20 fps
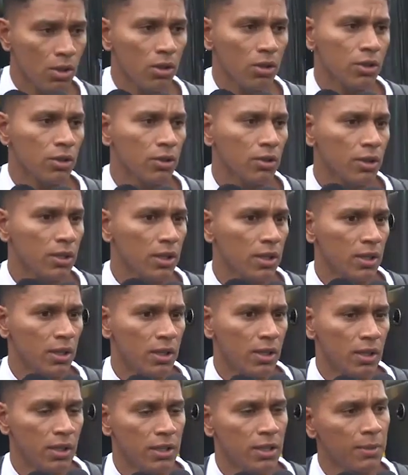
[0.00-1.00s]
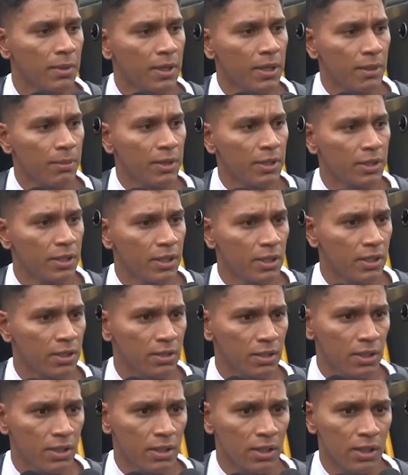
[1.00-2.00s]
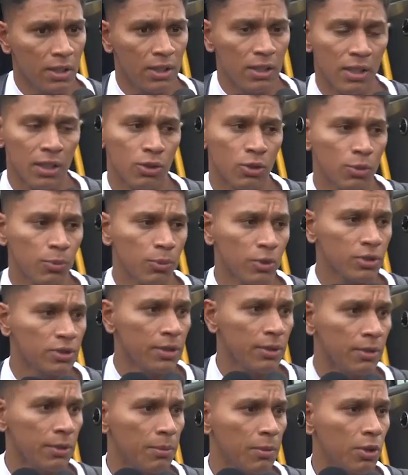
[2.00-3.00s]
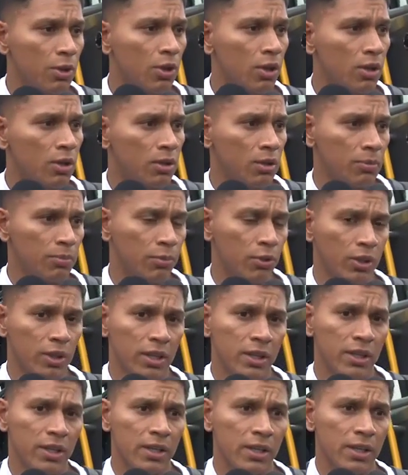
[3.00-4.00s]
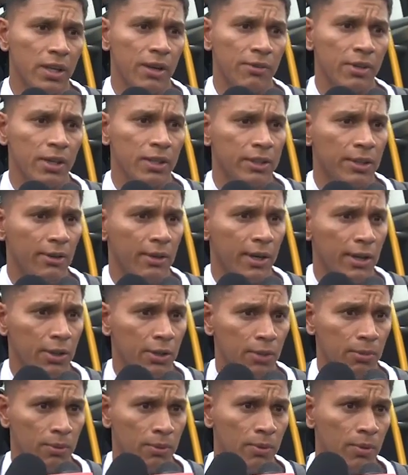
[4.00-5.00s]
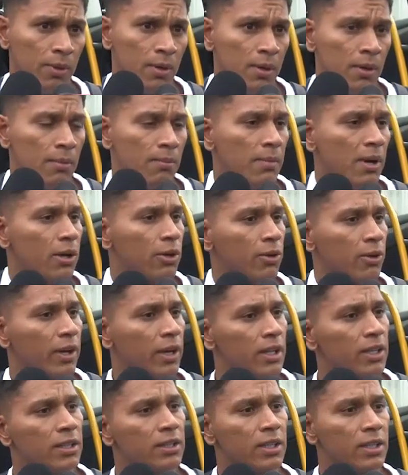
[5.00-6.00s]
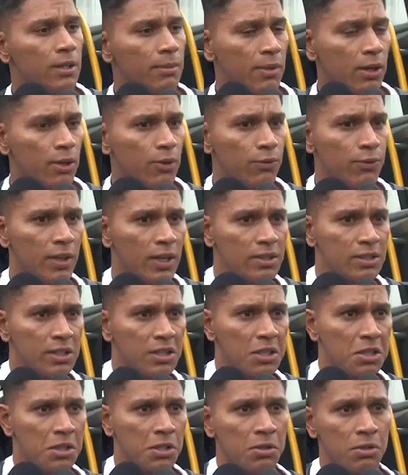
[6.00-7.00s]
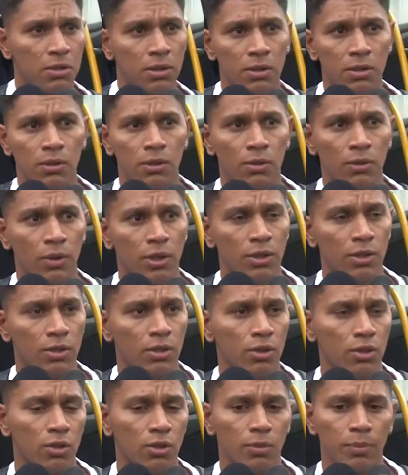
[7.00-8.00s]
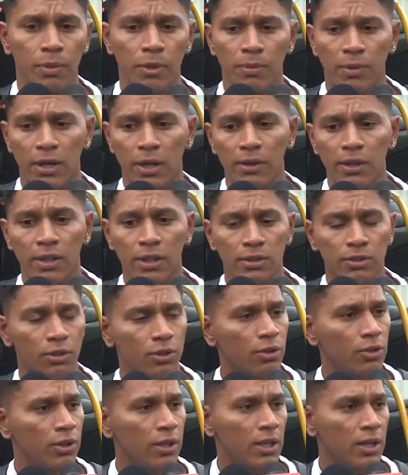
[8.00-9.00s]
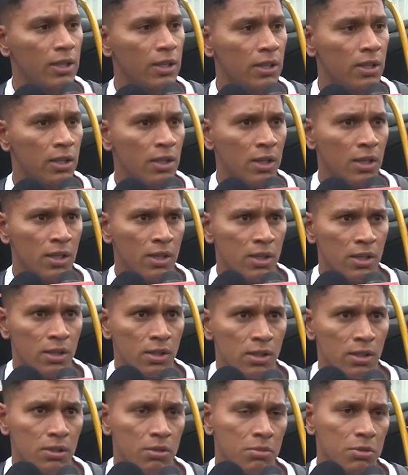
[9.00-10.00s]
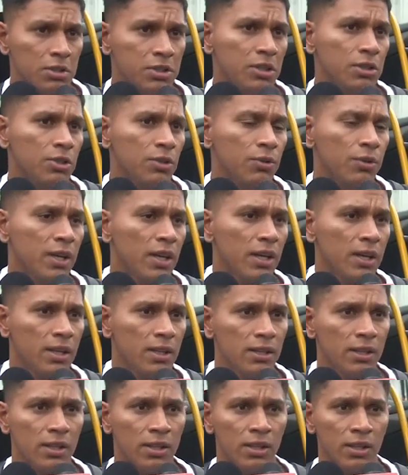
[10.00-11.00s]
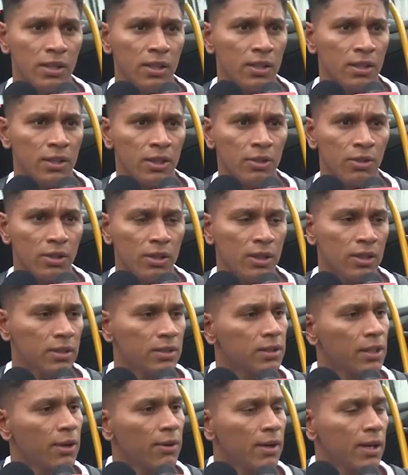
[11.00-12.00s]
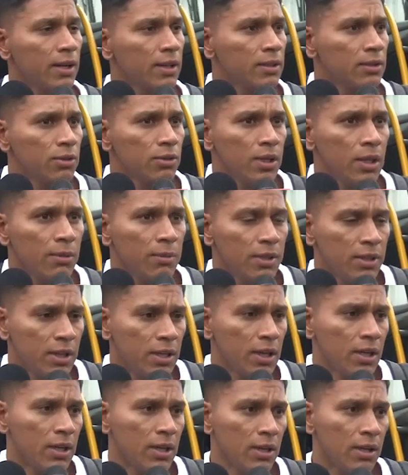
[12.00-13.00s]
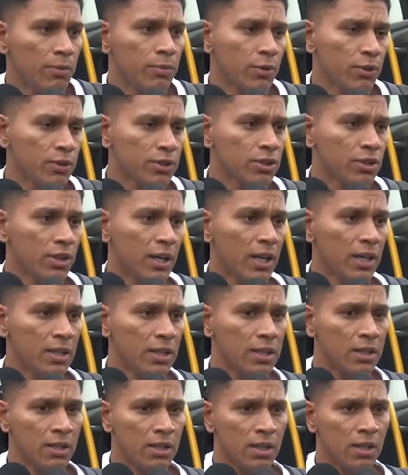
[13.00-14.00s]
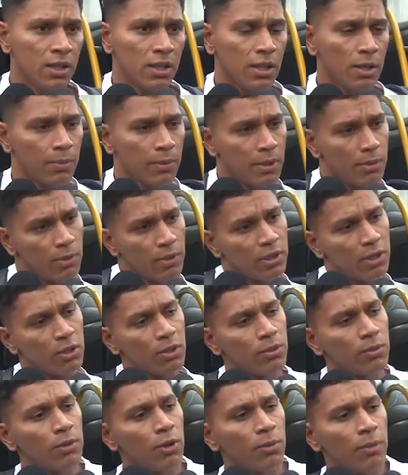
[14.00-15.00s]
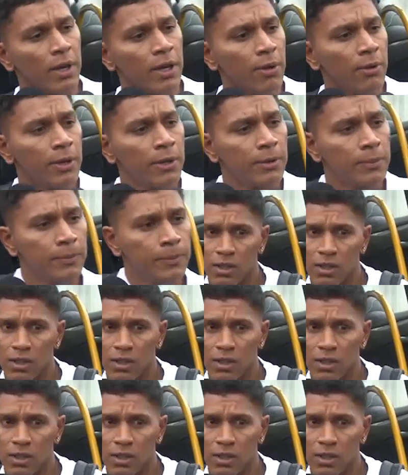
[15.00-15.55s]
No, creo que anímicamente este, el grupo se ve mejor porque ya habían trabajado más con él y tienen más confianza y, bueno, yo primera vez que estoy con él y, me siento bien, y, eh, creo que trabajan de una manera profesional y, esperemos que los lo vaya bien.